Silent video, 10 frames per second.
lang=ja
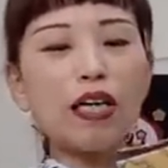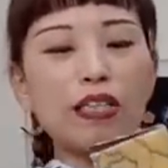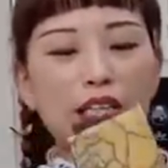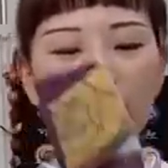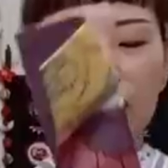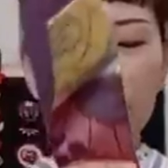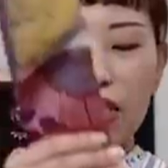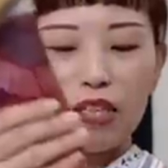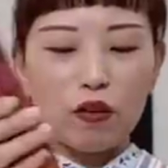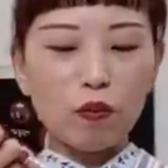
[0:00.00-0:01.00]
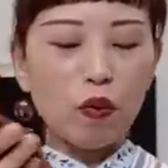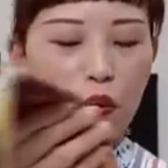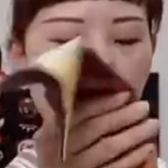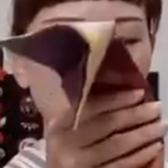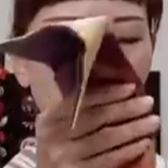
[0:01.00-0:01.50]
かんないんですけれど
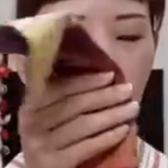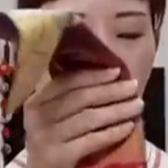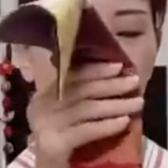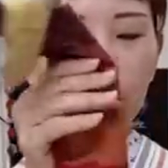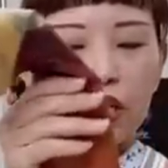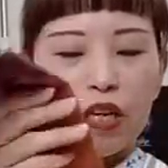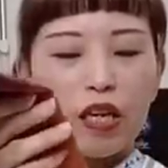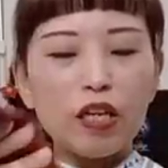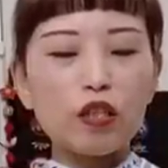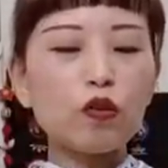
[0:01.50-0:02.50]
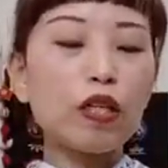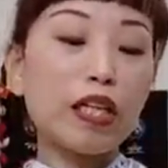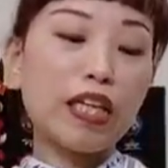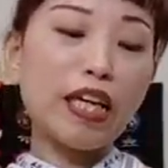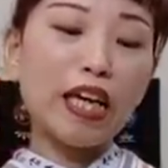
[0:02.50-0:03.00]
も一応
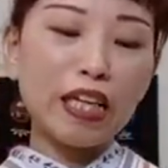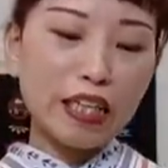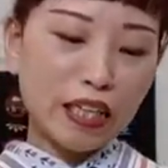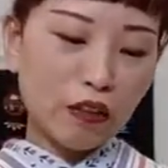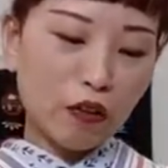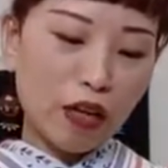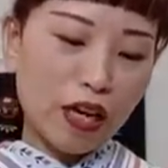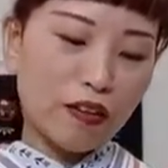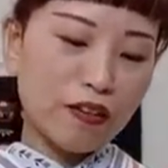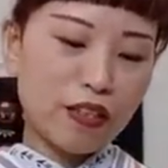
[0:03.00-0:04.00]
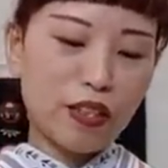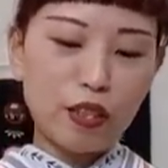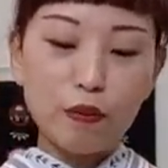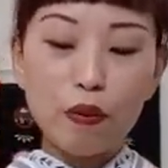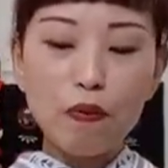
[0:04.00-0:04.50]
出来上がったので
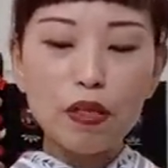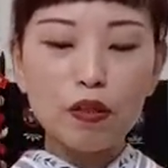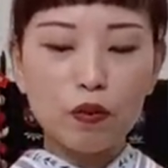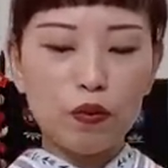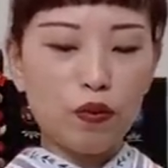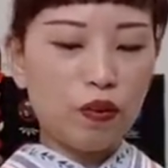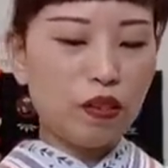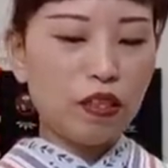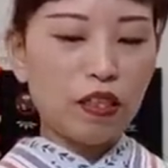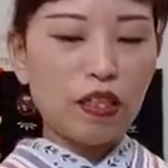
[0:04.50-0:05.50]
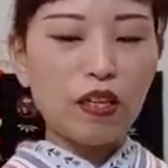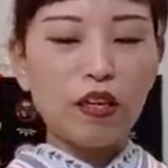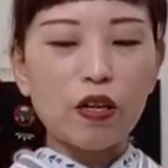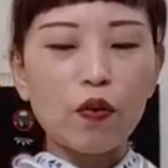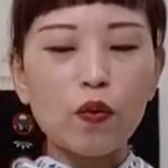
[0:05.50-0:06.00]
締めます。
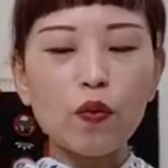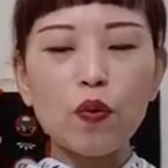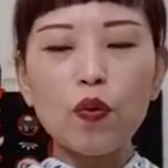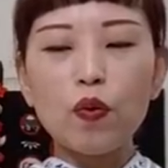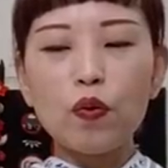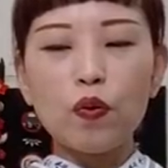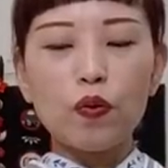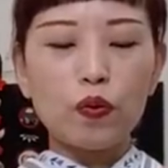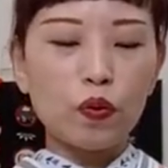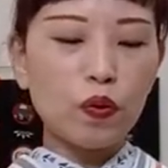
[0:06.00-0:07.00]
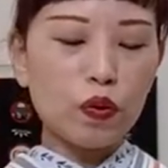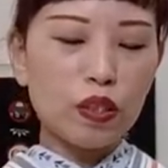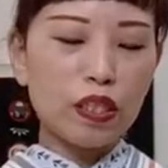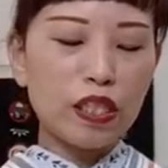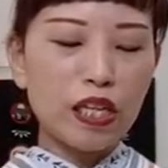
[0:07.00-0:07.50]
でこの布
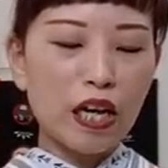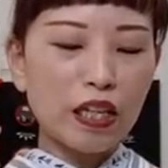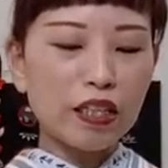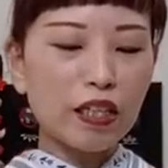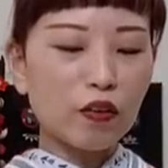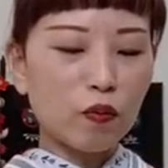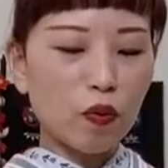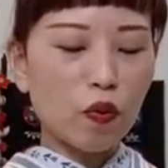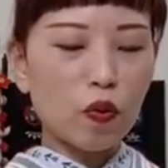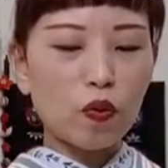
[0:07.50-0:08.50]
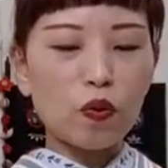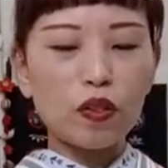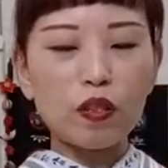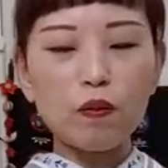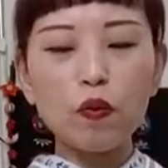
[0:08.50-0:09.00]
団地にあったのも
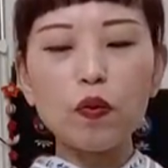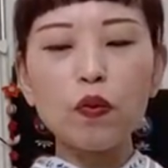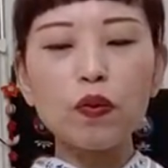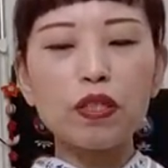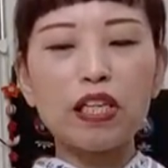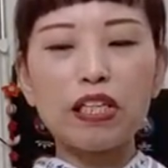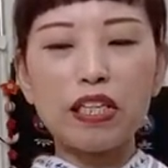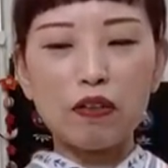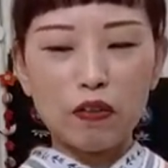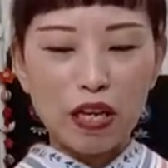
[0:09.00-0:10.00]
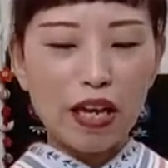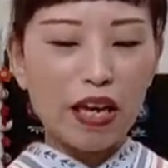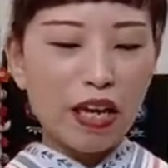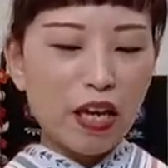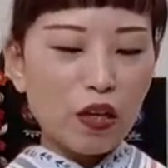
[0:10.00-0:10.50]
着物オフさんなので
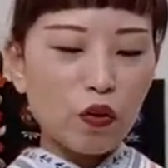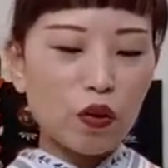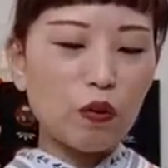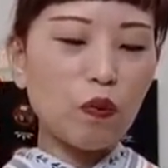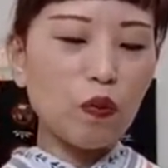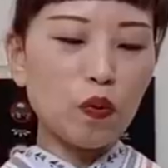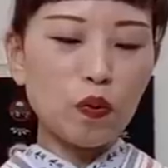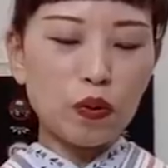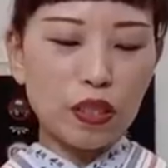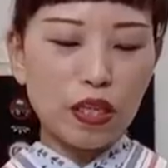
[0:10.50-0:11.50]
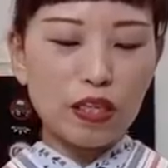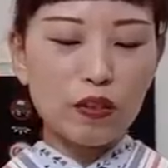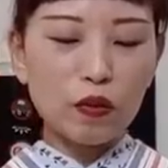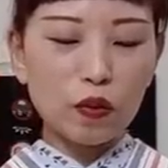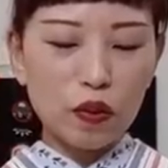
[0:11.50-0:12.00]
今日着物オフさん
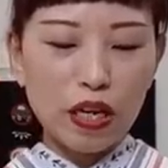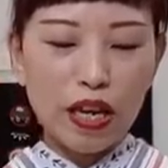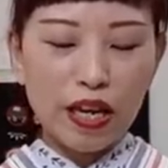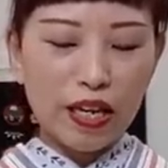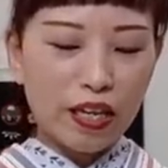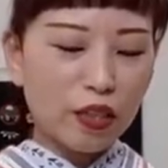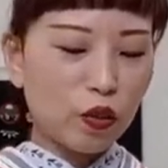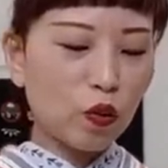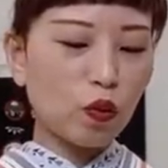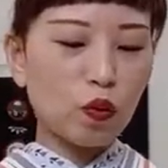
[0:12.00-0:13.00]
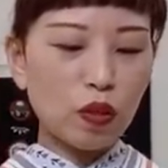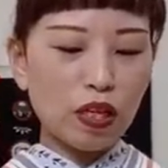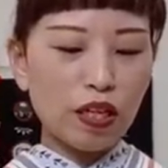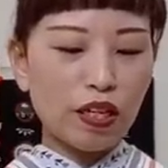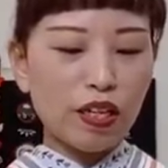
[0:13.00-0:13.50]
行くのでちょうど
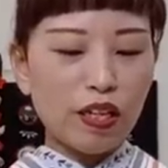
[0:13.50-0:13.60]
ね